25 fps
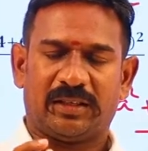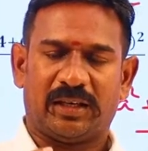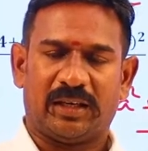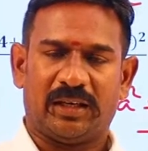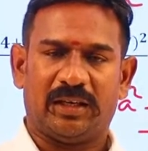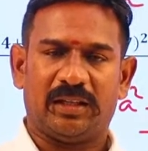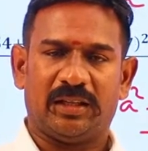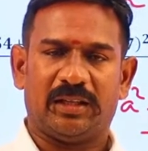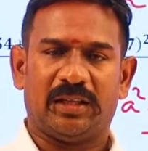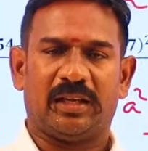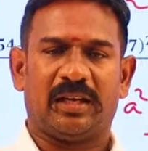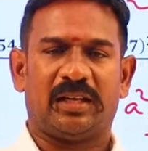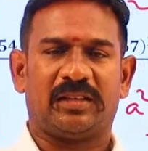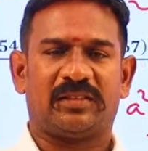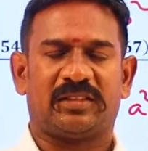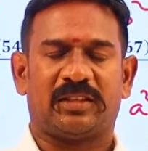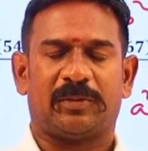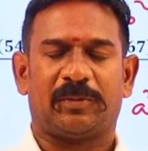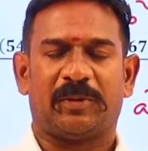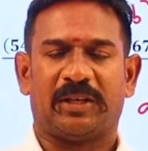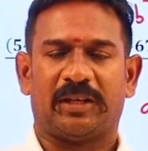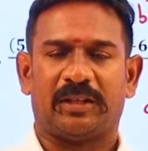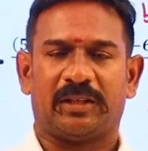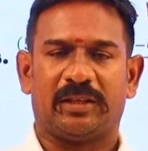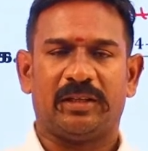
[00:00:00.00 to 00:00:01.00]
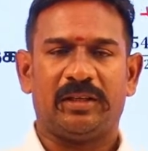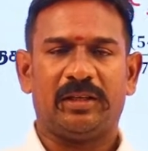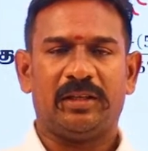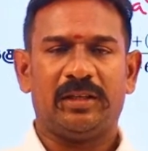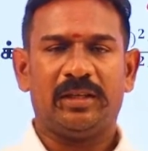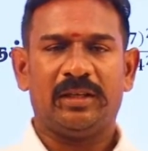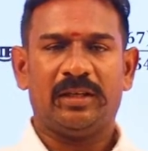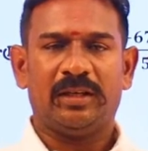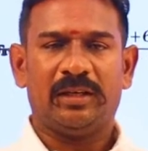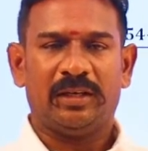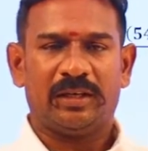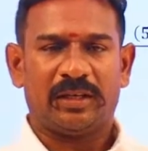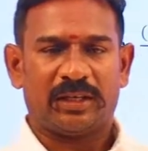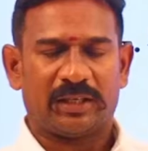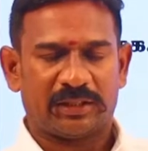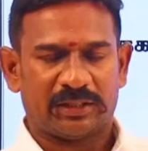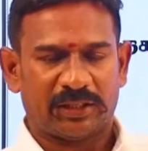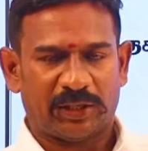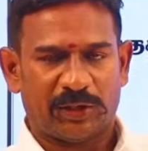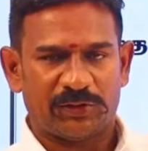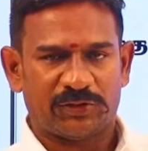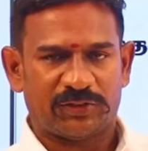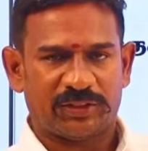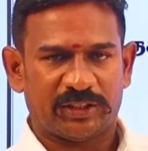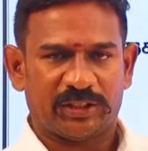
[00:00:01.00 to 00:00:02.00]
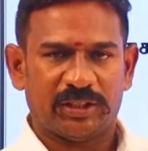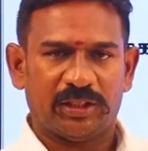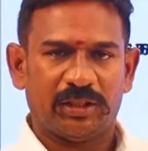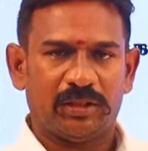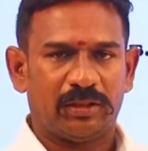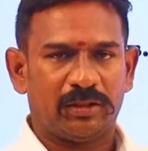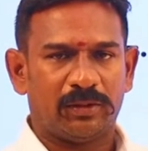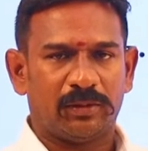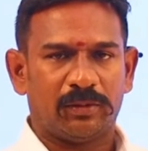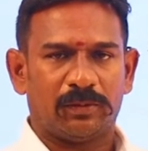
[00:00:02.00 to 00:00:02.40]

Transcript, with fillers: ரெண்டு தான் ஆன்சர் அப்படிங்கிறத நீங்கள் தயவுசெய்து